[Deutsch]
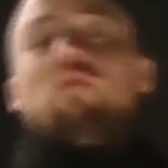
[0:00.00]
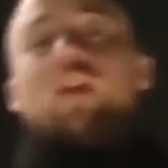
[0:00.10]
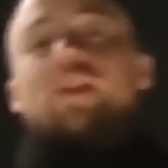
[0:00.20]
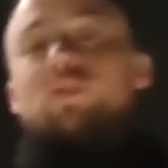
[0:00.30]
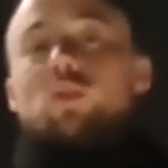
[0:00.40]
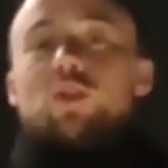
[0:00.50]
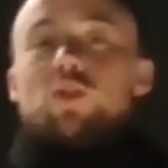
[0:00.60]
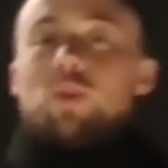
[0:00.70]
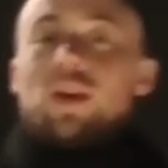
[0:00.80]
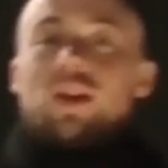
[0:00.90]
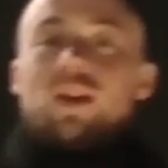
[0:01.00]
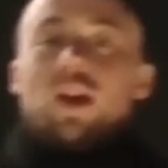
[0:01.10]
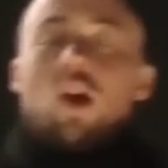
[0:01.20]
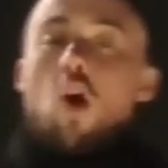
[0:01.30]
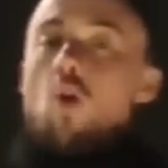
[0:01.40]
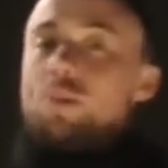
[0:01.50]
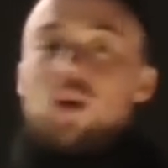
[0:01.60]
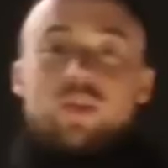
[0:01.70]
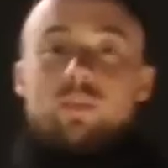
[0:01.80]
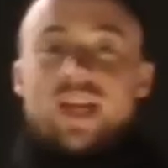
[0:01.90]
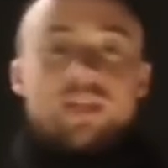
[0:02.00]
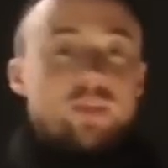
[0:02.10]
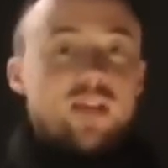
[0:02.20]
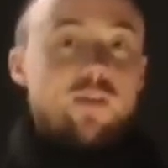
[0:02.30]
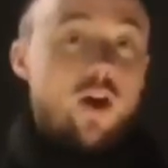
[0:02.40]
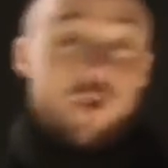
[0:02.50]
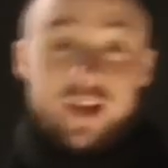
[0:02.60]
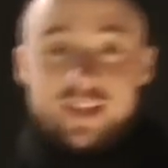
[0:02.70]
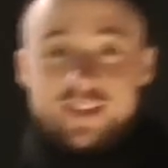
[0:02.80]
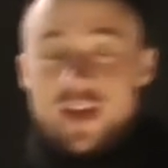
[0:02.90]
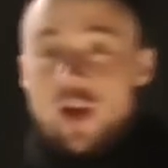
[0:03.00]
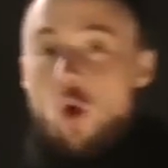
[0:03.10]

was soll ich überhaupt auf dem Date mit der Frau reden?